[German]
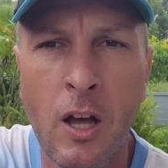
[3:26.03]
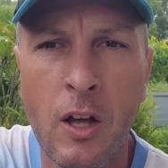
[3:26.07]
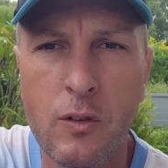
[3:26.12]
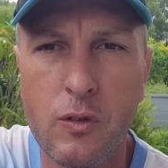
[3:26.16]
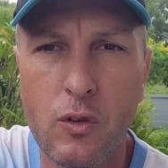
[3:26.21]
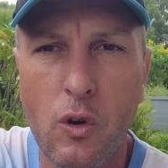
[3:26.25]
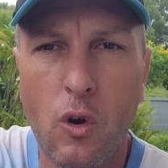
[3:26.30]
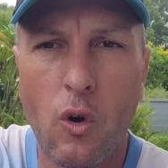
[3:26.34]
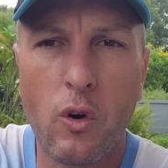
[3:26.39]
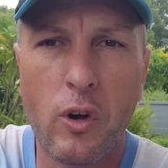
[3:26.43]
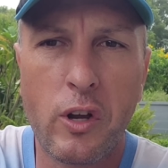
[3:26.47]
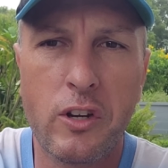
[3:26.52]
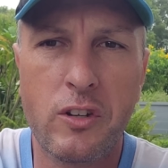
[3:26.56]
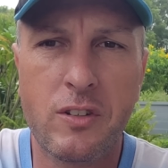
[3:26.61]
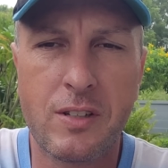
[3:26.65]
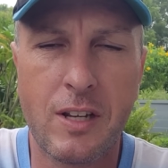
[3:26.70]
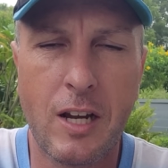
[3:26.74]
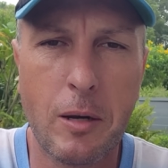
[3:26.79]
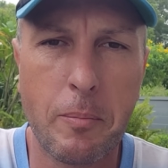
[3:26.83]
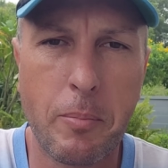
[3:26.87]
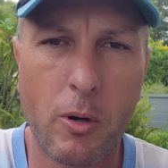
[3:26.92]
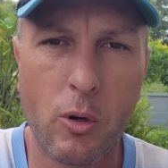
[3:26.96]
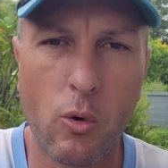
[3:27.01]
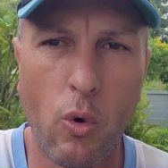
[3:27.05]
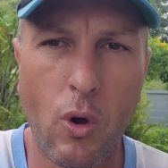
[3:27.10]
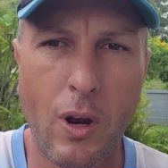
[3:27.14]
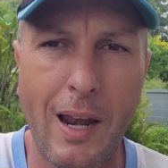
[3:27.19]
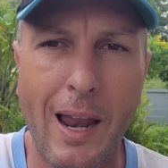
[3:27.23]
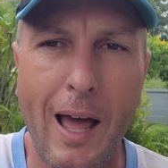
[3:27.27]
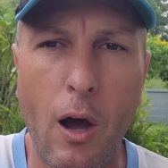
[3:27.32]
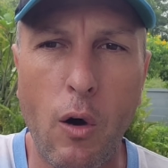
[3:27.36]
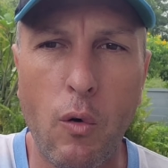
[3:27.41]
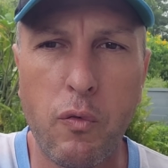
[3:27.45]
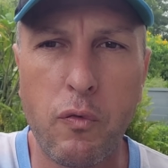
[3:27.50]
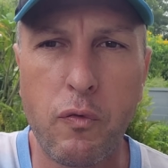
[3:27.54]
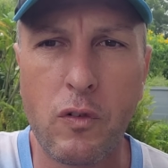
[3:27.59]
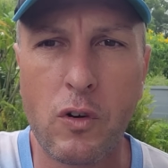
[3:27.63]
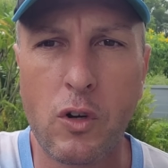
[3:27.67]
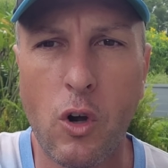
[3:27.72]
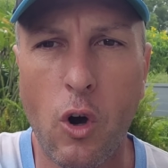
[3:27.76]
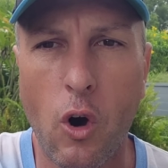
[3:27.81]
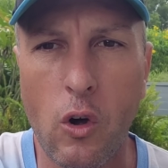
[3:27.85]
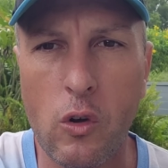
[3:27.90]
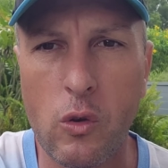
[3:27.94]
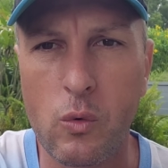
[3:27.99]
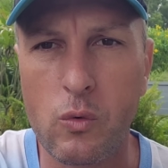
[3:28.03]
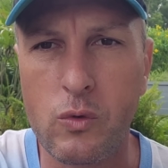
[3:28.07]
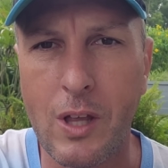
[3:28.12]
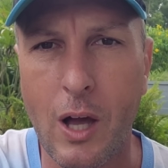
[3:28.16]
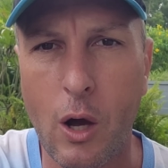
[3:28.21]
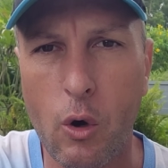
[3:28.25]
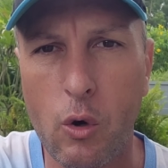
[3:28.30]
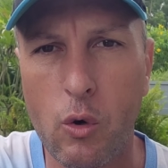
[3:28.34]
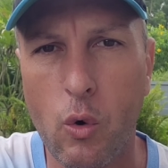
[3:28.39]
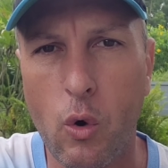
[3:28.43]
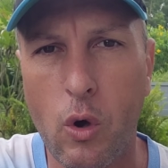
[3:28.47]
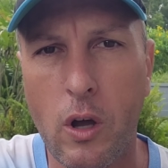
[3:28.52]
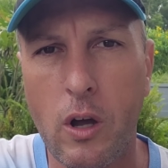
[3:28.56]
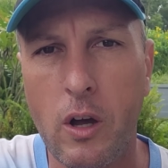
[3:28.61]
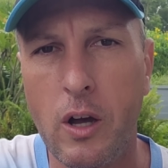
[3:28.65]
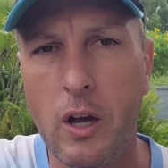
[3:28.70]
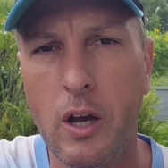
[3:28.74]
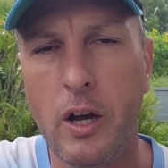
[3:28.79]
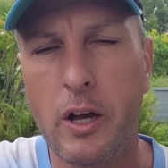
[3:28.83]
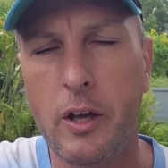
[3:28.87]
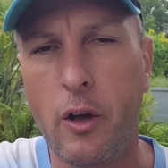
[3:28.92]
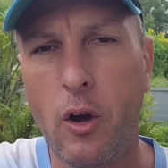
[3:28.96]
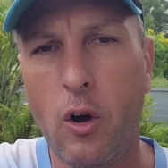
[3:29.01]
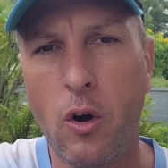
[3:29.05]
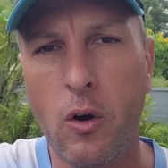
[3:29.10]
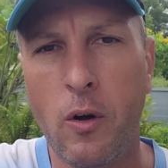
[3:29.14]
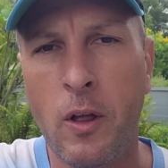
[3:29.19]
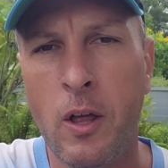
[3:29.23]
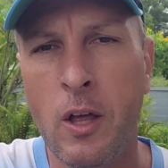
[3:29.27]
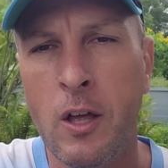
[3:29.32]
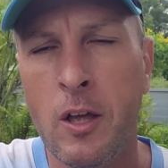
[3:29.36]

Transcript: solange ich selber noch laufen kann und auch noch äh, ja,